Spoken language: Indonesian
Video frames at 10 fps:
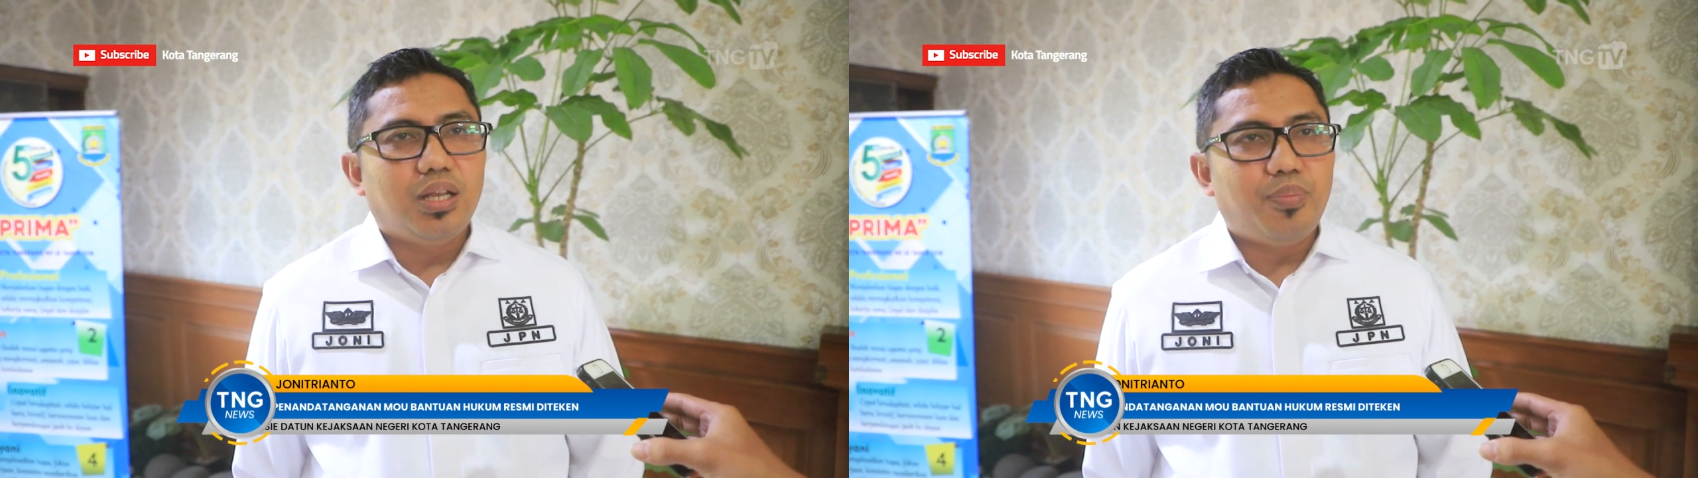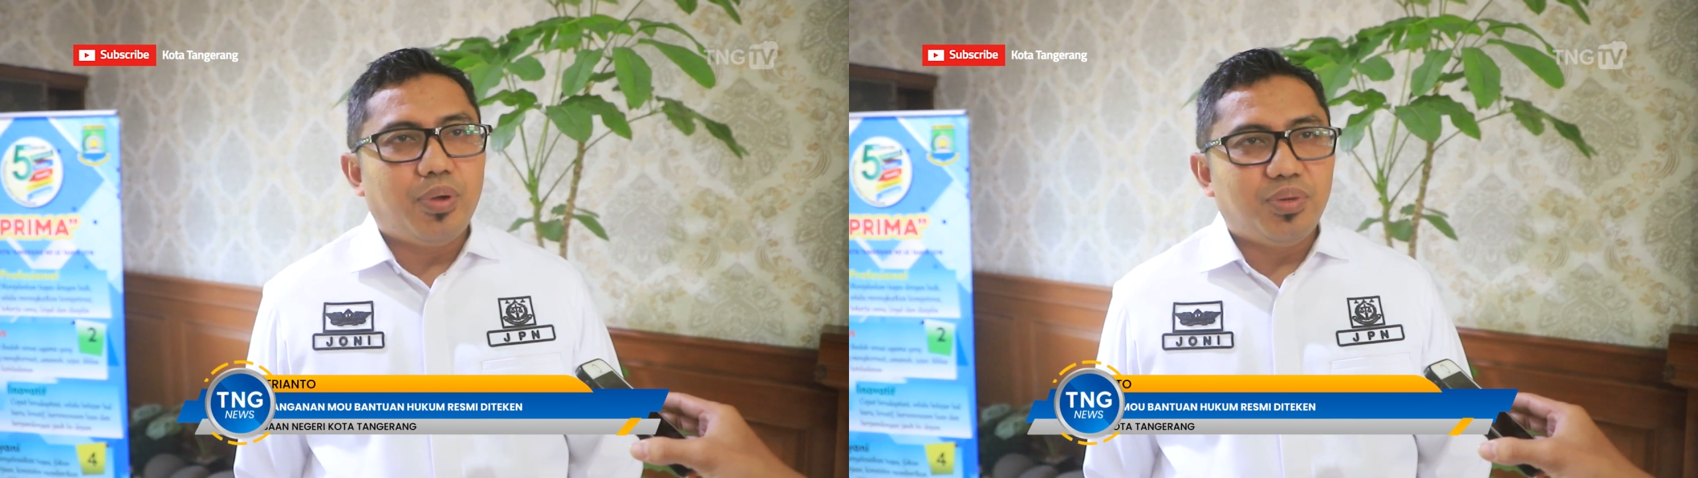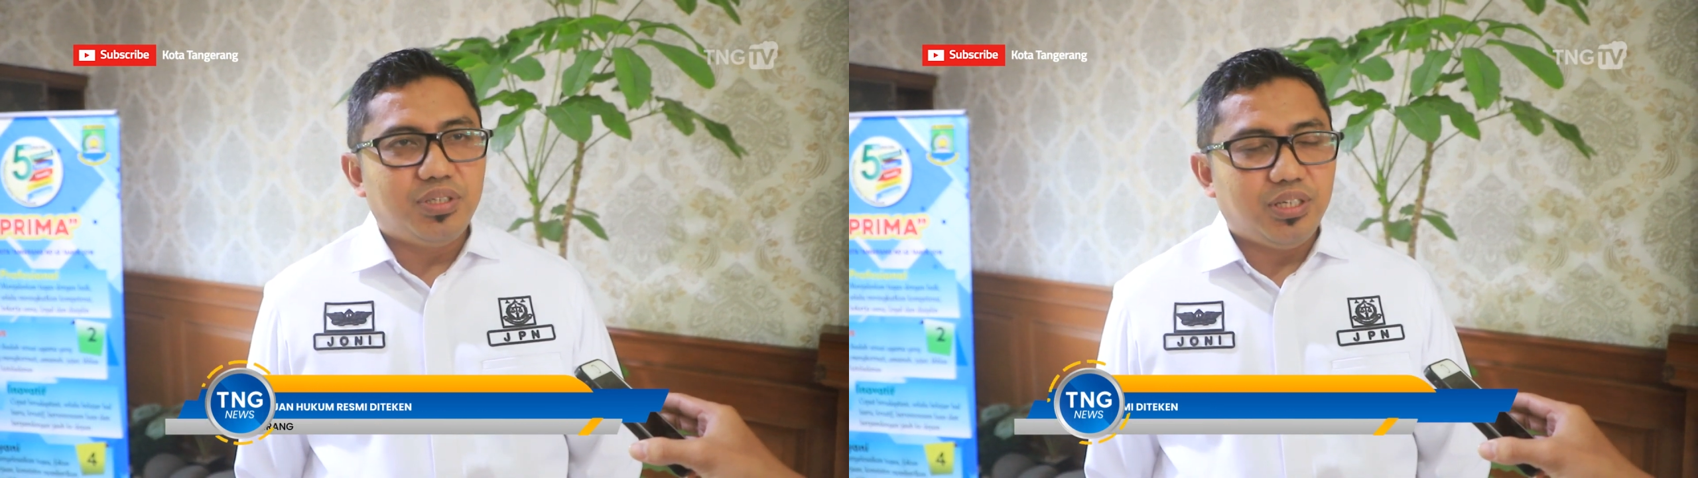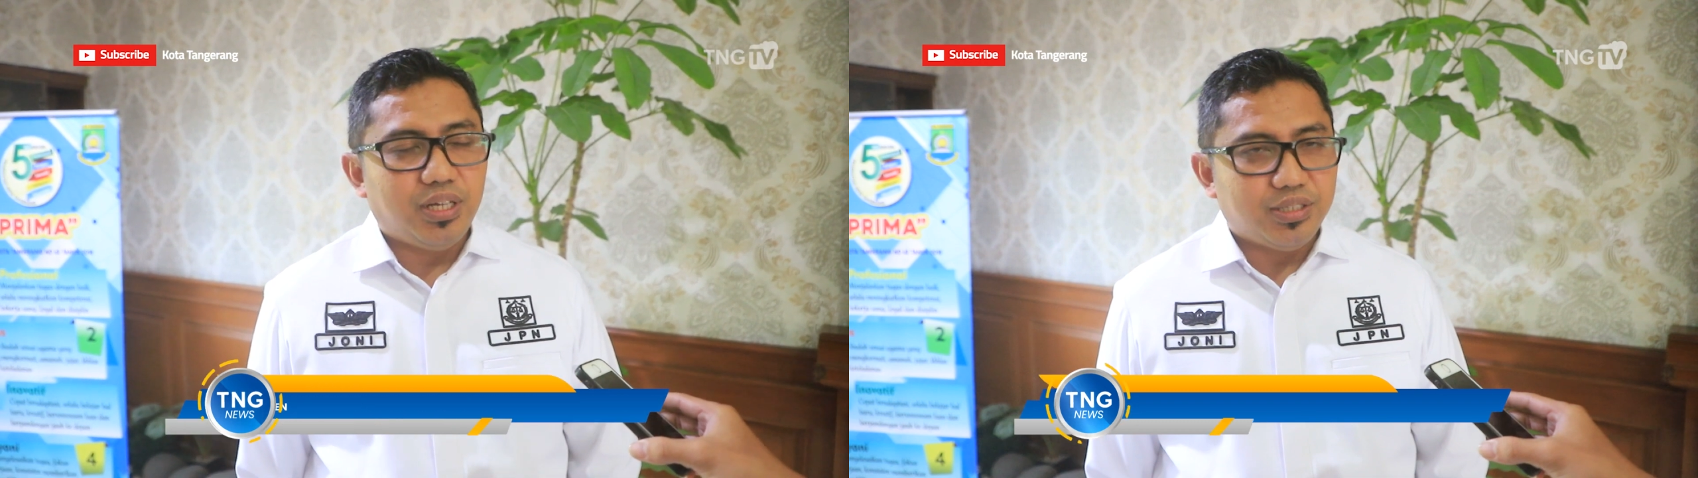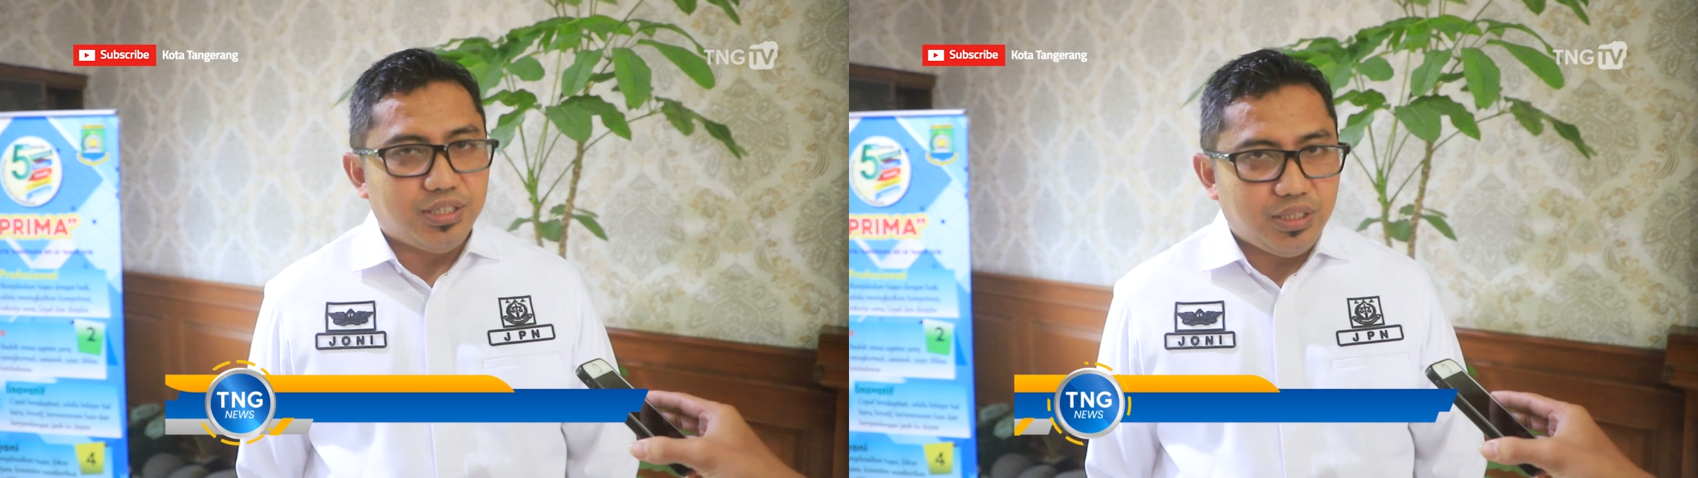dapat
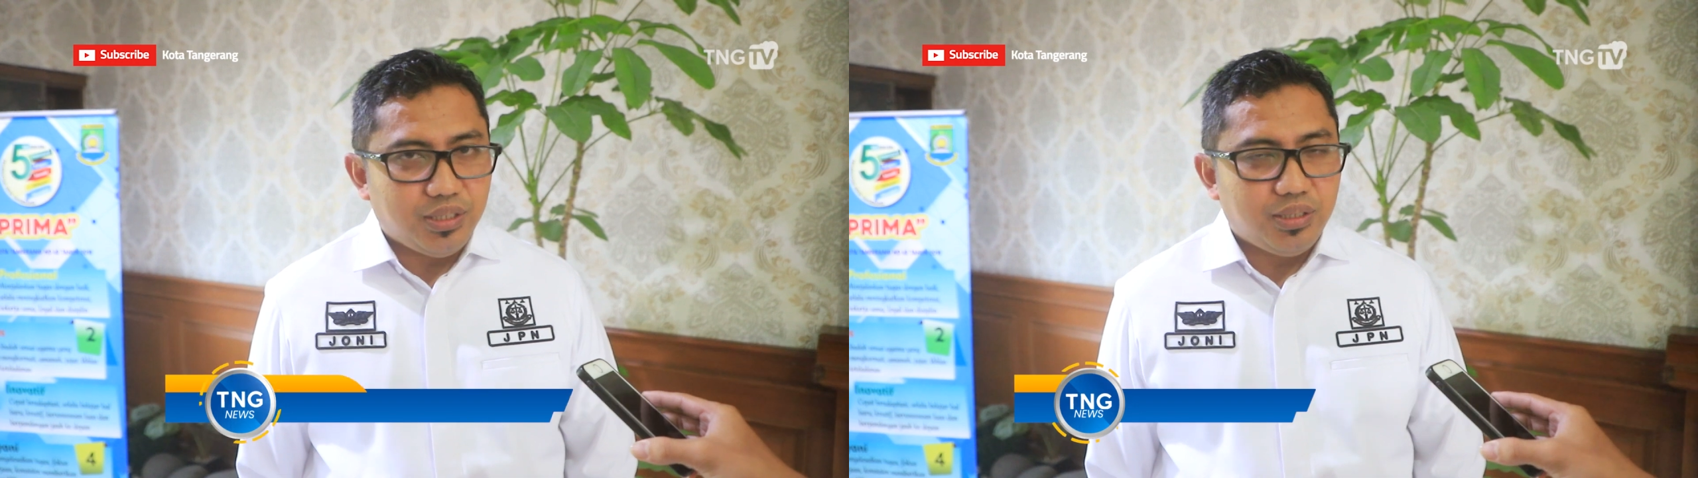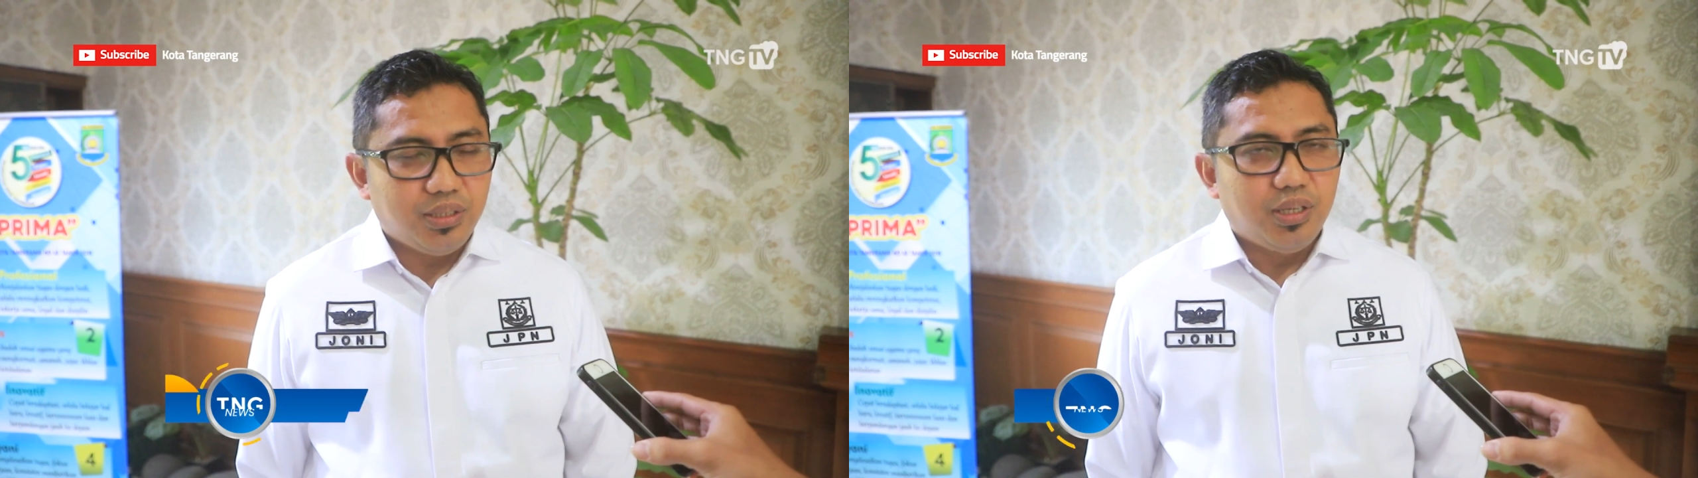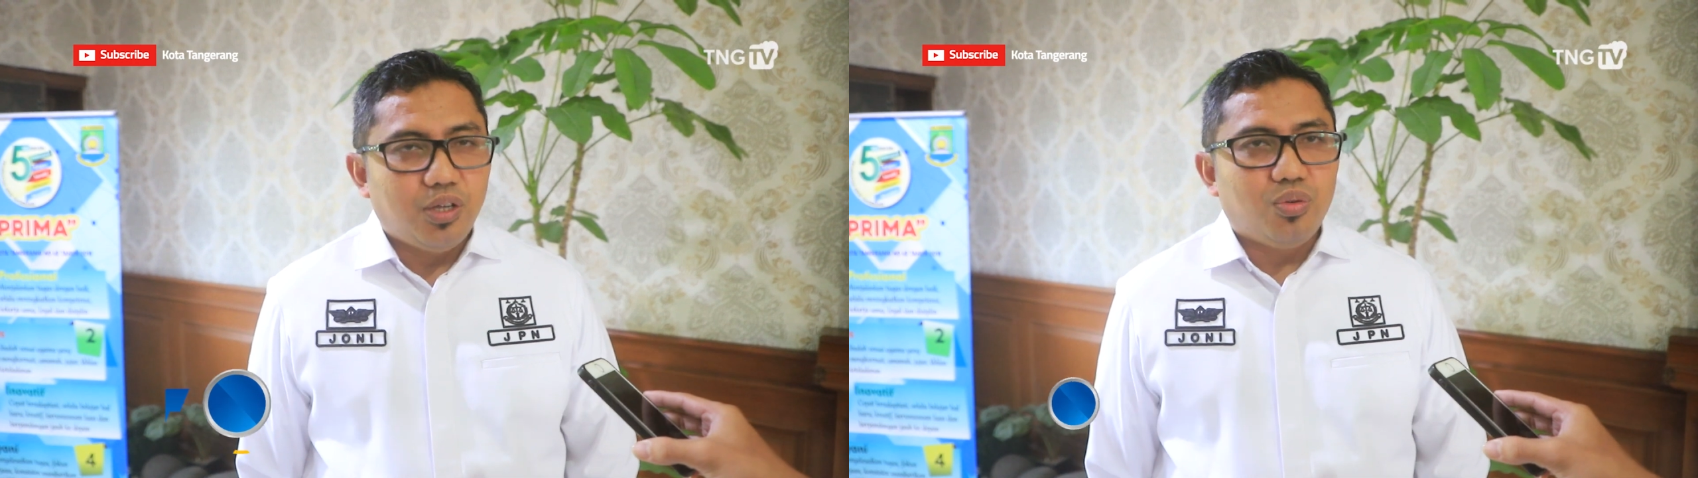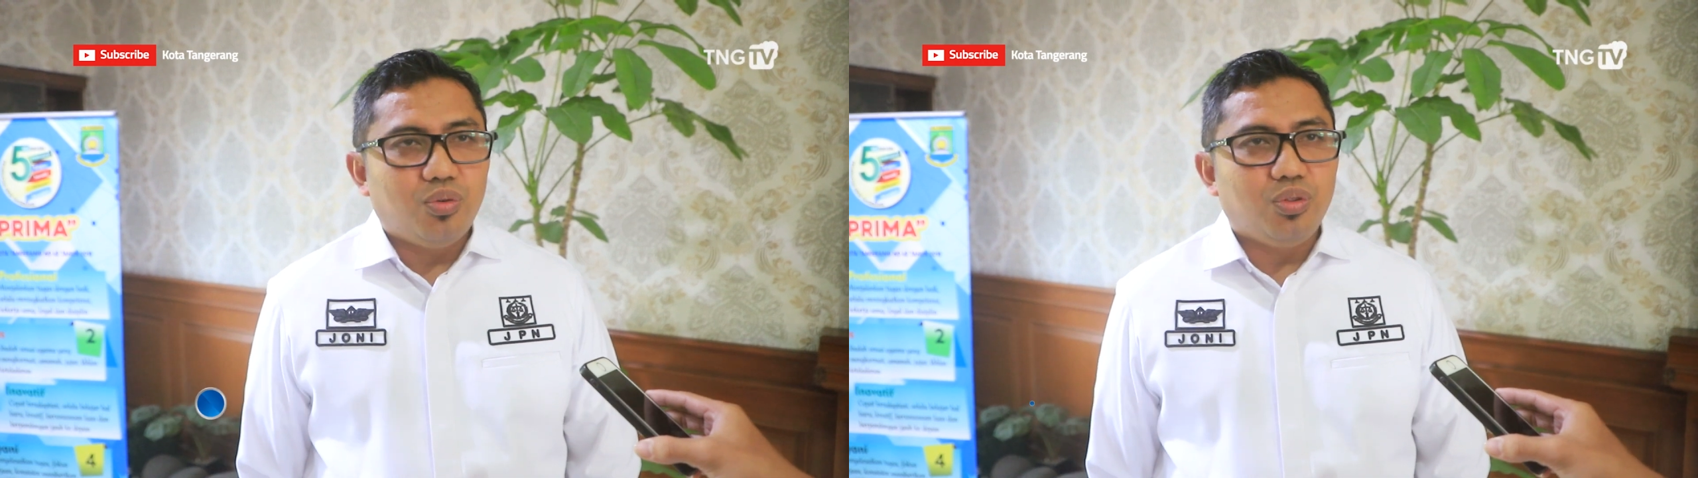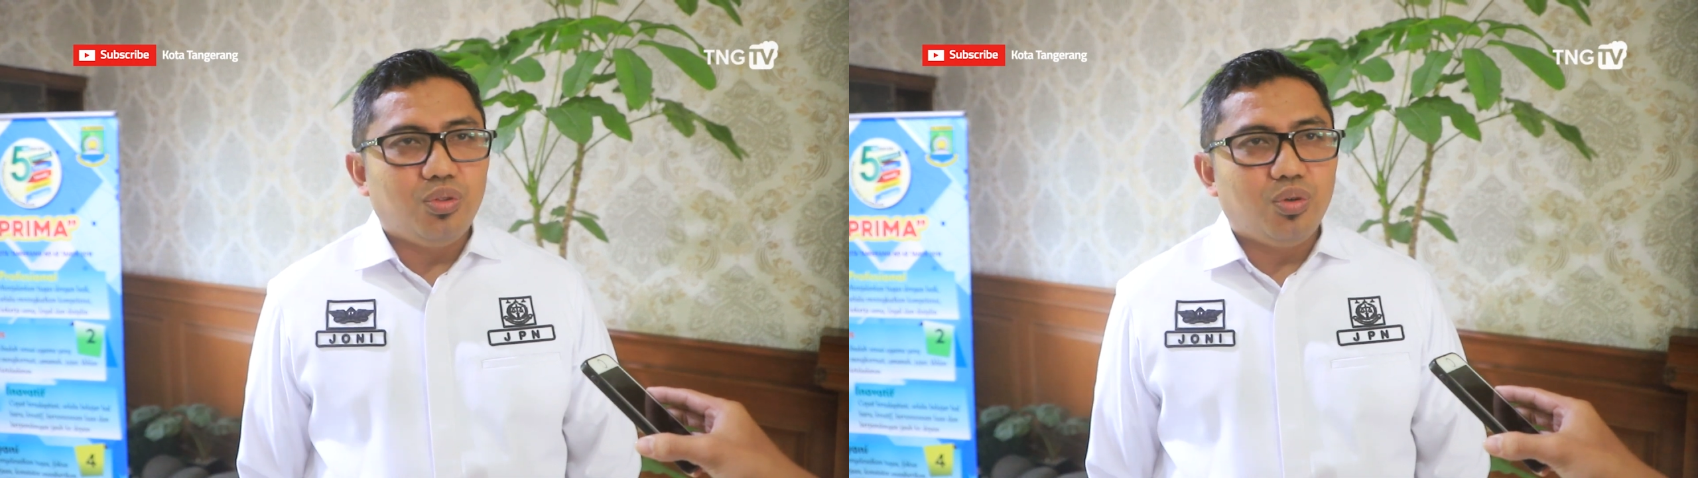bersinergi
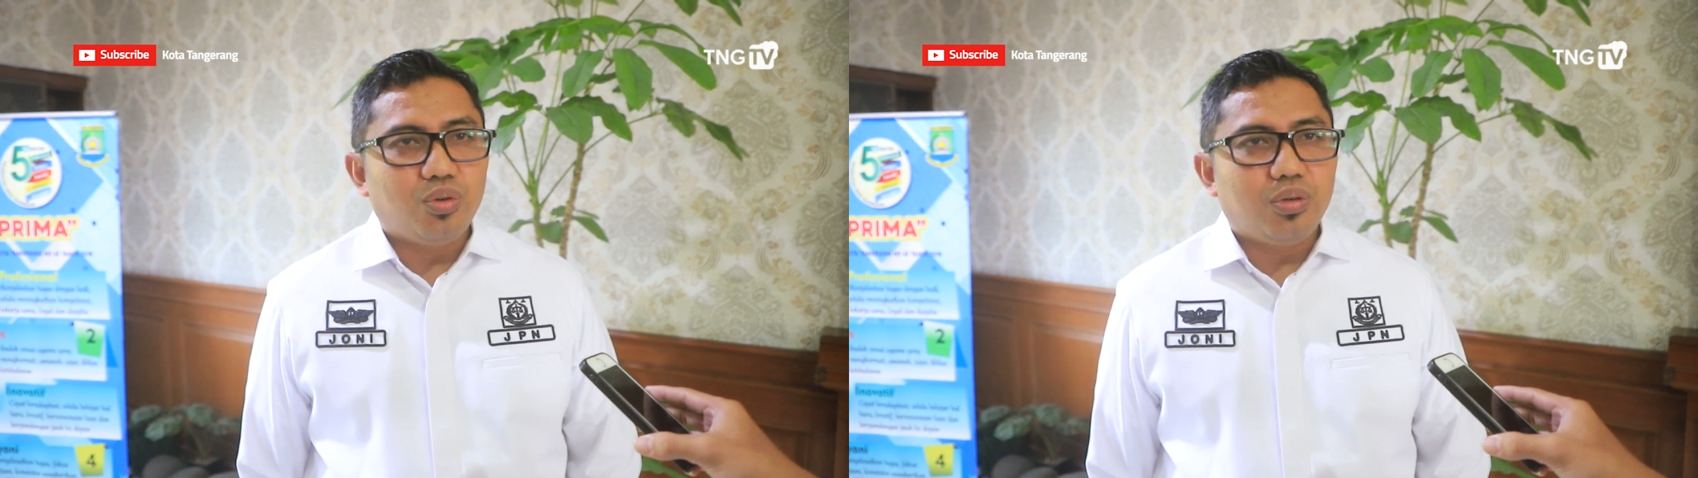untuk